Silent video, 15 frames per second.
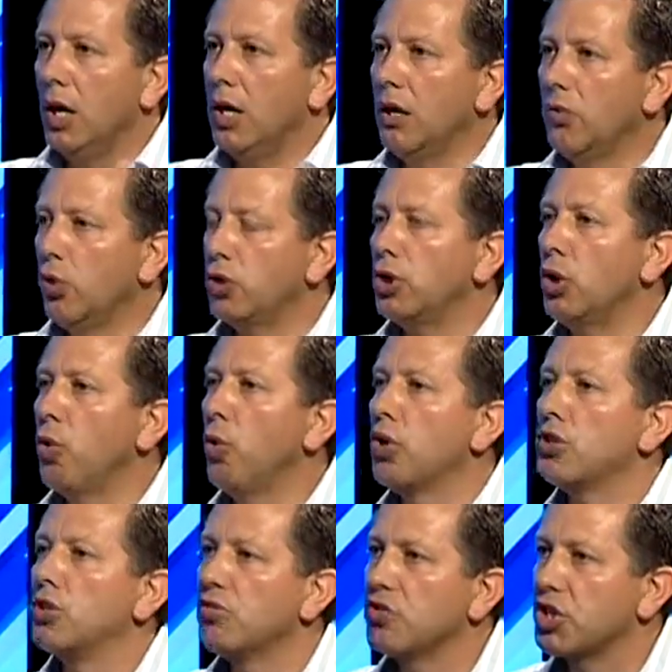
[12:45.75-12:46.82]
И вот
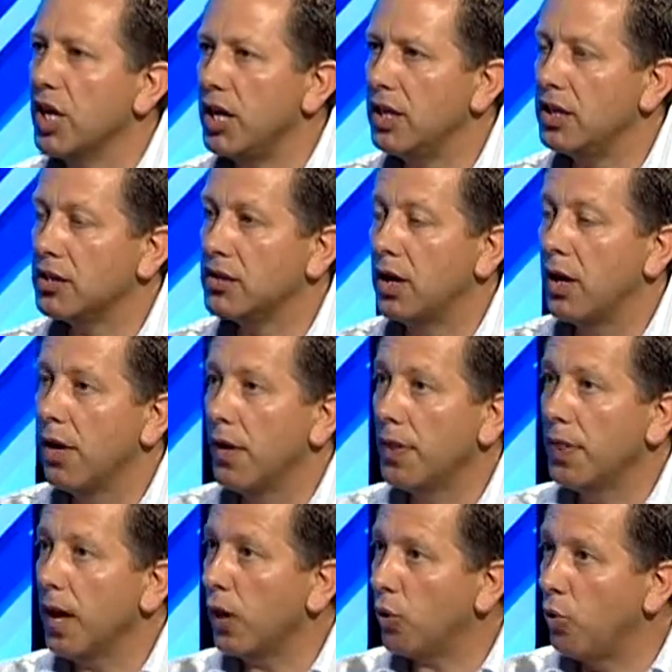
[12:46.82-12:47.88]
Иосиф женится.
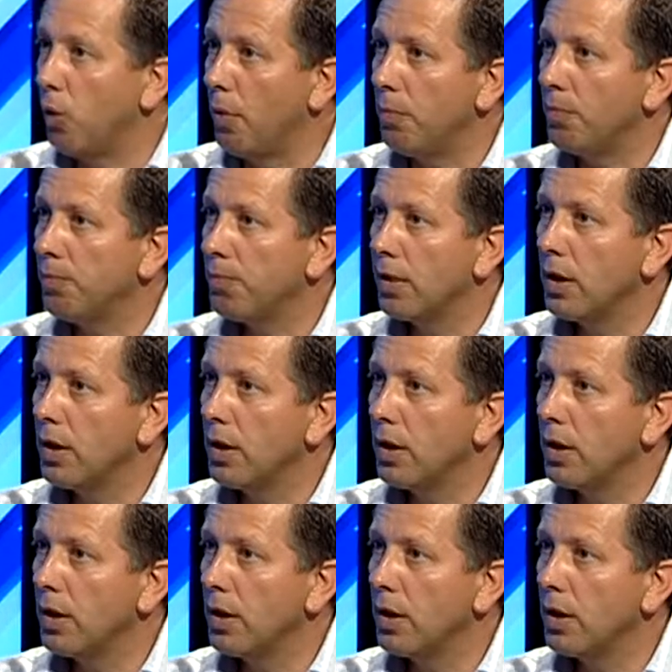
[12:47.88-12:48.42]
На ком?